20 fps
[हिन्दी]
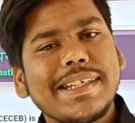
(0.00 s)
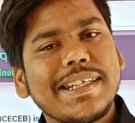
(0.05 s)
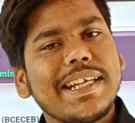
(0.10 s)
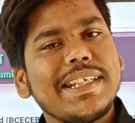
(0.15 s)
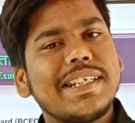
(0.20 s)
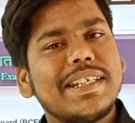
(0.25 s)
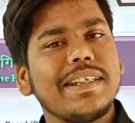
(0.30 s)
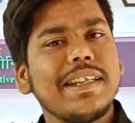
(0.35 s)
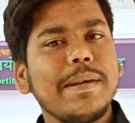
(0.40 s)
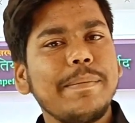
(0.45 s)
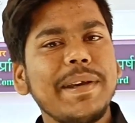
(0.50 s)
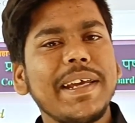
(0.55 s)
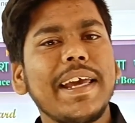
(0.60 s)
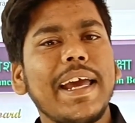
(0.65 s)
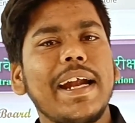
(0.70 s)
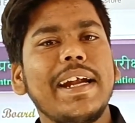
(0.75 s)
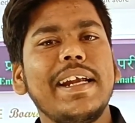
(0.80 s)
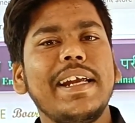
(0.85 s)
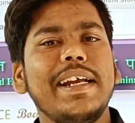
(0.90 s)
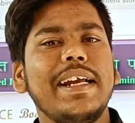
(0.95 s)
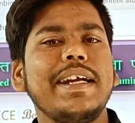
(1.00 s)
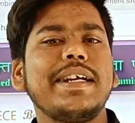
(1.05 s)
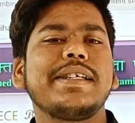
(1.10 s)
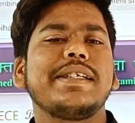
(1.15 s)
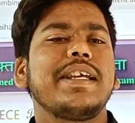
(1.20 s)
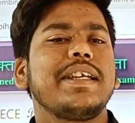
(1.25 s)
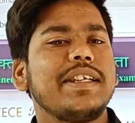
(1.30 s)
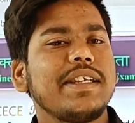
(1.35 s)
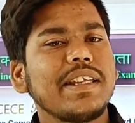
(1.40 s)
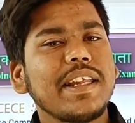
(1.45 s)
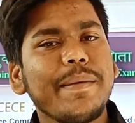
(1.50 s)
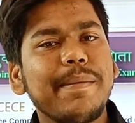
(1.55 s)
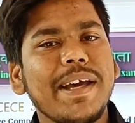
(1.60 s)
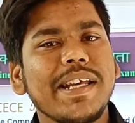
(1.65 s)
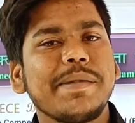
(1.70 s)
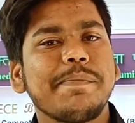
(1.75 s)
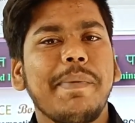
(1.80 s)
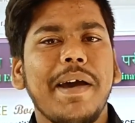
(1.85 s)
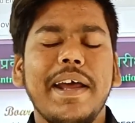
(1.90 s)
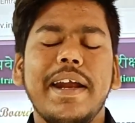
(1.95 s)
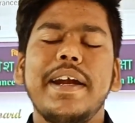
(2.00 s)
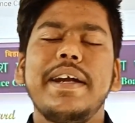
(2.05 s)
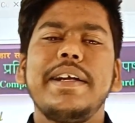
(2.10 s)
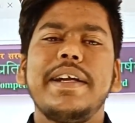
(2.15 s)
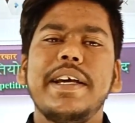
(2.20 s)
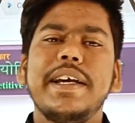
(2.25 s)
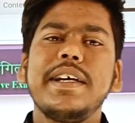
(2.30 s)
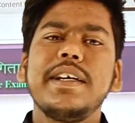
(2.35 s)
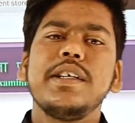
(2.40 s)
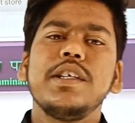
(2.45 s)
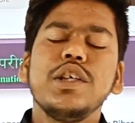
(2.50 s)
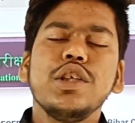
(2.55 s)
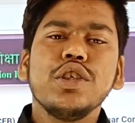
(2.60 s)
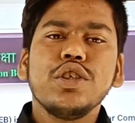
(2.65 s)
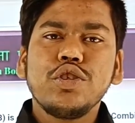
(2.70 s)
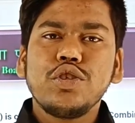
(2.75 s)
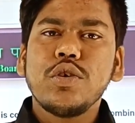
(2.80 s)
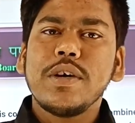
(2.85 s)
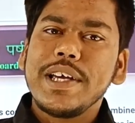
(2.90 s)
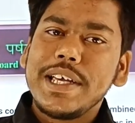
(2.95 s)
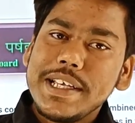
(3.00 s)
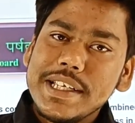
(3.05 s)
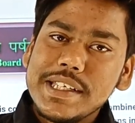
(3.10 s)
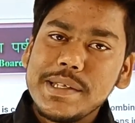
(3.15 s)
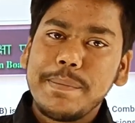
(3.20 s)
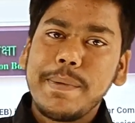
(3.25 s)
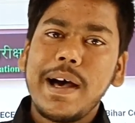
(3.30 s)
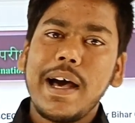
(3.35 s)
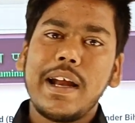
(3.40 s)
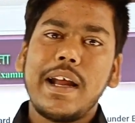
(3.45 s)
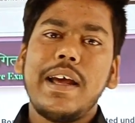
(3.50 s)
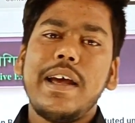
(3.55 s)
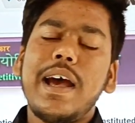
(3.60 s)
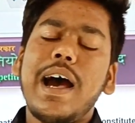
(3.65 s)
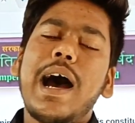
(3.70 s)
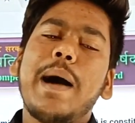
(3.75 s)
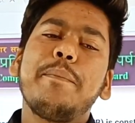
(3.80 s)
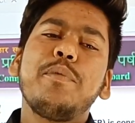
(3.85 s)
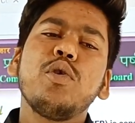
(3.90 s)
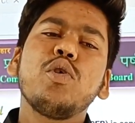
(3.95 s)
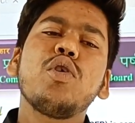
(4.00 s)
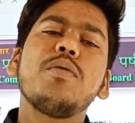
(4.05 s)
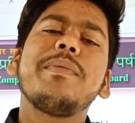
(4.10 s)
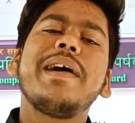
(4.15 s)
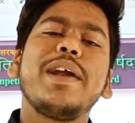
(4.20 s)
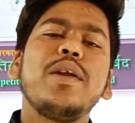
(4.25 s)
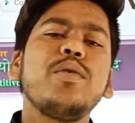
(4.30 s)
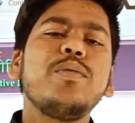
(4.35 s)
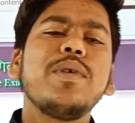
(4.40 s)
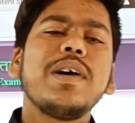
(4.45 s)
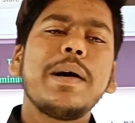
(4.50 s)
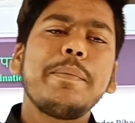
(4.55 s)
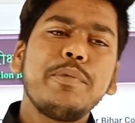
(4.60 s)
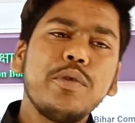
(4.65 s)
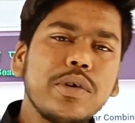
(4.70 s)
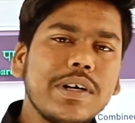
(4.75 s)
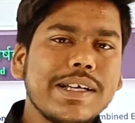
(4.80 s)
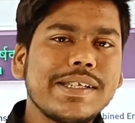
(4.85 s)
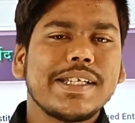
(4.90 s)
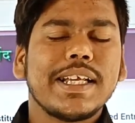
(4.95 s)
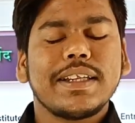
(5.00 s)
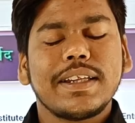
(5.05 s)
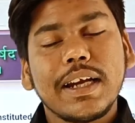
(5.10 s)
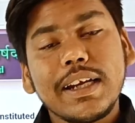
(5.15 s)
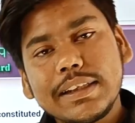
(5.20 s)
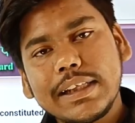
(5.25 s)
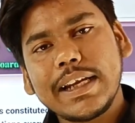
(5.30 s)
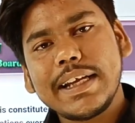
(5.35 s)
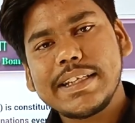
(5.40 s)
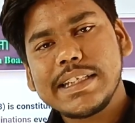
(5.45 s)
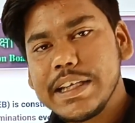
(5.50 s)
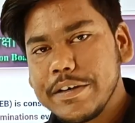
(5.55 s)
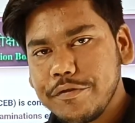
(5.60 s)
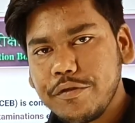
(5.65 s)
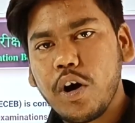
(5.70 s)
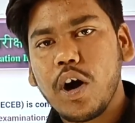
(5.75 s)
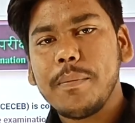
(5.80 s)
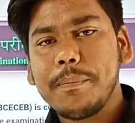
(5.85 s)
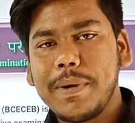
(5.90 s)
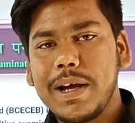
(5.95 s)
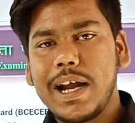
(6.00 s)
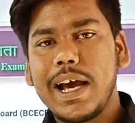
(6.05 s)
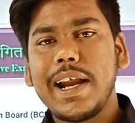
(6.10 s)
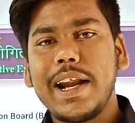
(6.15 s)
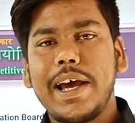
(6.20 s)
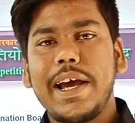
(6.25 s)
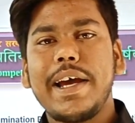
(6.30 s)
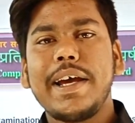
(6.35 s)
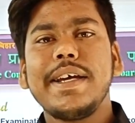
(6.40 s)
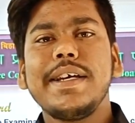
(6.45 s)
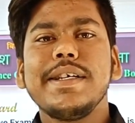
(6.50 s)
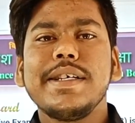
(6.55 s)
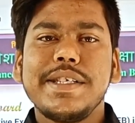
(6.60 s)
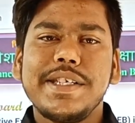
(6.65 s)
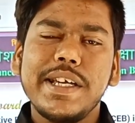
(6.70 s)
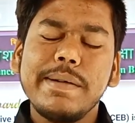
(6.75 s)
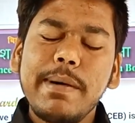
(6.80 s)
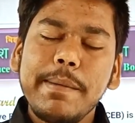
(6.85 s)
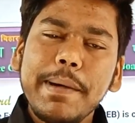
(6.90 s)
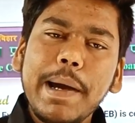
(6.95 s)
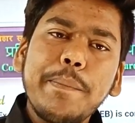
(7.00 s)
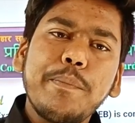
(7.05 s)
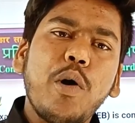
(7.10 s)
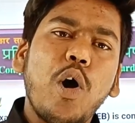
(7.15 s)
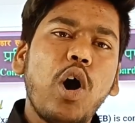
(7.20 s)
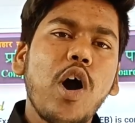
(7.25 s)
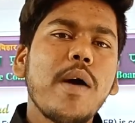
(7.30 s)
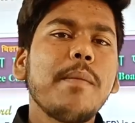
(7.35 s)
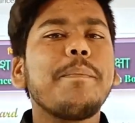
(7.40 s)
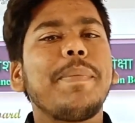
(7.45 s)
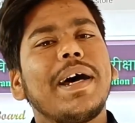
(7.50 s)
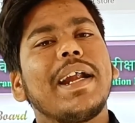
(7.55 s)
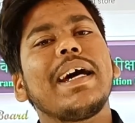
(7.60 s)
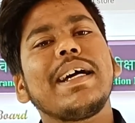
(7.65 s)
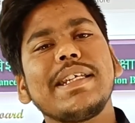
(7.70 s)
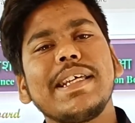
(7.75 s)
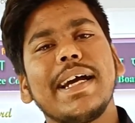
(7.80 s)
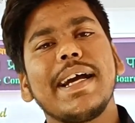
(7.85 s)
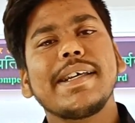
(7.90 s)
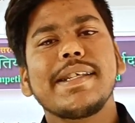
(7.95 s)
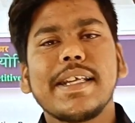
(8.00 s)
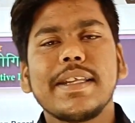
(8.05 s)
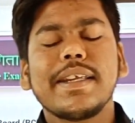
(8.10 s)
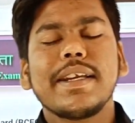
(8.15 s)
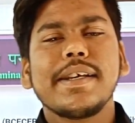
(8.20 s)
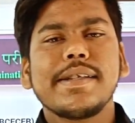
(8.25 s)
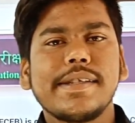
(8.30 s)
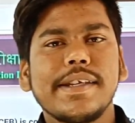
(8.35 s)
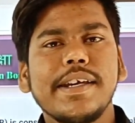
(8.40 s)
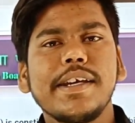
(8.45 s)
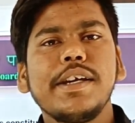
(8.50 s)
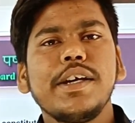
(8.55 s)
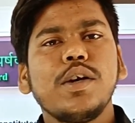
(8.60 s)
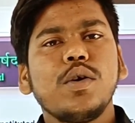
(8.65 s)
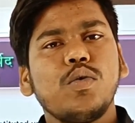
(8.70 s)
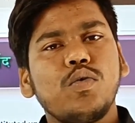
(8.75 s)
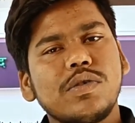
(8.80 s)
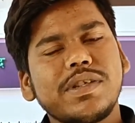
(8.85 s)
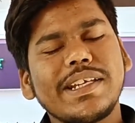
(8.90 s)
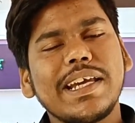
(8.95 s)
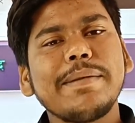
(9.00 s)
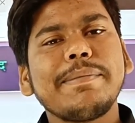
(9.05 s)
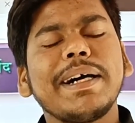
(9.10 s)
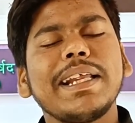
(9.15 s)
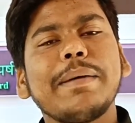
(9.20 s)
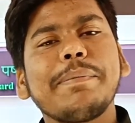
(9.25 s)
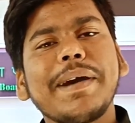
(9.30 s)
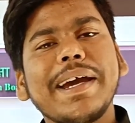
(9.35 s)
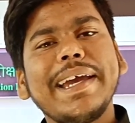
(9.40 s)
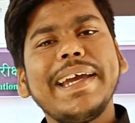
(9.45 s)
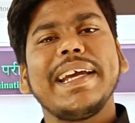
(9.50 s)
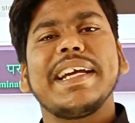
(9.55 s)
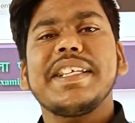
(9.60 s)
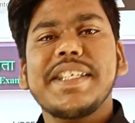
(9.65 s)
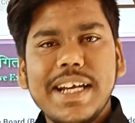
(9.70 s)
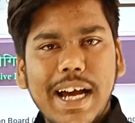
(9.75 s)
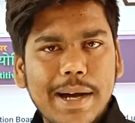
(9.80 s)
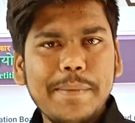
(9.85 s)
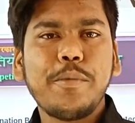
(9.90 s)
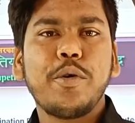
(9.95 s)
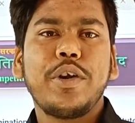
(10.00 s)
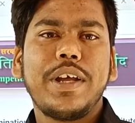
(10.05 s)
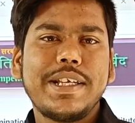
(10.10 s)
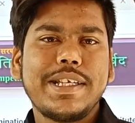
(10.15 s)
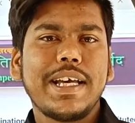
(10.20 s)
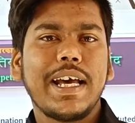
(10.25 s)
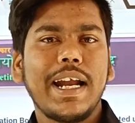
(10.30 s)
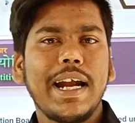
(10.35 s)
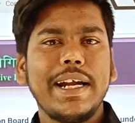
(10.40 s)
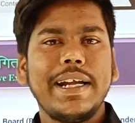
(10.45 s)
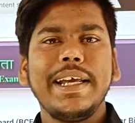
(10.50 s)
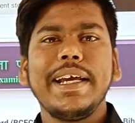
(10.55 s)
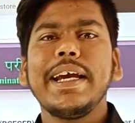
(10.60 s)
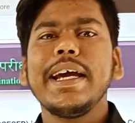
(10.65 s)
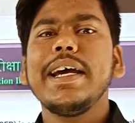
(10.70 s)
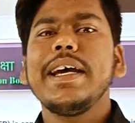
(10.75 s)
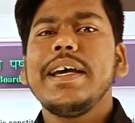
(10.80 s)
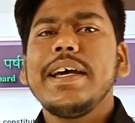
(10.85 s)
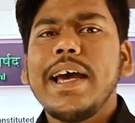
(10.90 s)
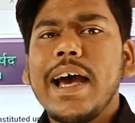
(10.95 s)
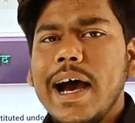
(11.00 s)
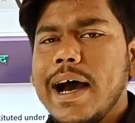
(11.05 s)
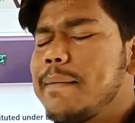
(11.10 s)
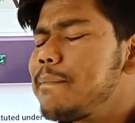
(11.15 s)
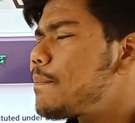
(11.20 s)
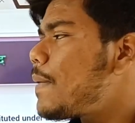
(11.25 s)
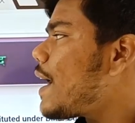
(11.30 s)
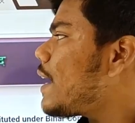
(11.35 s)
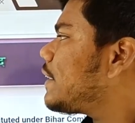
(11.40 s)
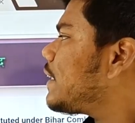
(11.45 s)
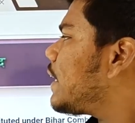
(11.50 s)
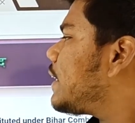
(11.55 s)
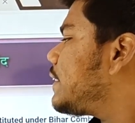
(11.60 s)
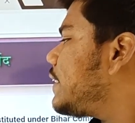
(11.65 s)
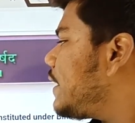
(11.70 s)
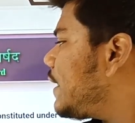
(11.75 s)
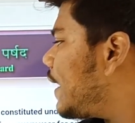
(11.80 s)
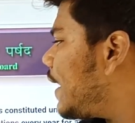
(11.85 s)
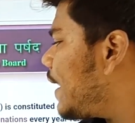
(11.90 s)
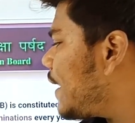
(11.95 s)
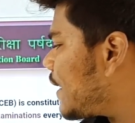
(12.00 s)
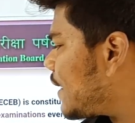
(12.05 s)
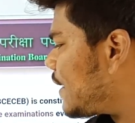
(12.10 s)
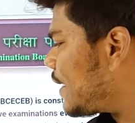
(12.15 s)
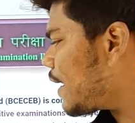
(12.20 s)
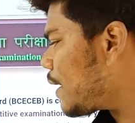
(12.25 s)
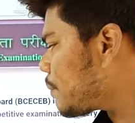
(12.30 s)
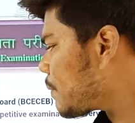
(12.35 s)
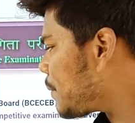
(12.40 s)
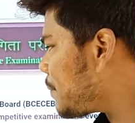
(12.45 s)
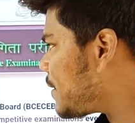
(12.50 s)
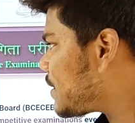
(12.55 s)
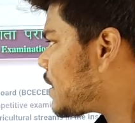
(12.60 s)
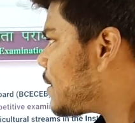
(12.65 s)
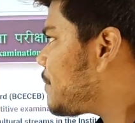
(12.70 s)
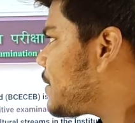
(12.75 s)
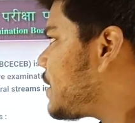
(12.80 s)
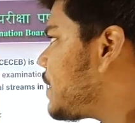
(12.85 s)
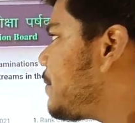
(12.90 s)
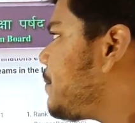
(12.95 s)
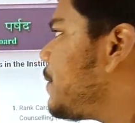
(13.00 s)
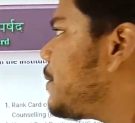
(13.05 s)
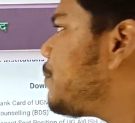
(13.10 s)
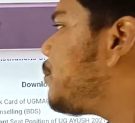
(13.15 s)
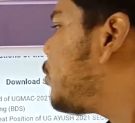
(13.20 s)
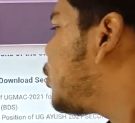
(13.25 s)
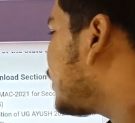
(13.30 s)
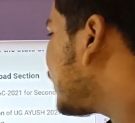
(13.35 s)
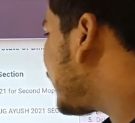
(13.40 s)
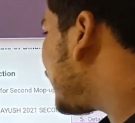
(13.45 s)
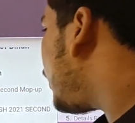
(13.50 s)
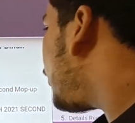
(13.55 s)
के जितने भी कैंडिडेट्स हैं जितने भी एस्पायरेंट हैं जो इस बार आप लोग को मालूम होगा आप लोग का सत्रह तारीख से फॉर्म भरा रहा है जब आपका फॉर्म भरा जाएगा सत्रह से उसके बाद आपका एग्जाम होने जा रहा है ठीक है अब बात आती है कि ये आपका बी सी बी बोर्ड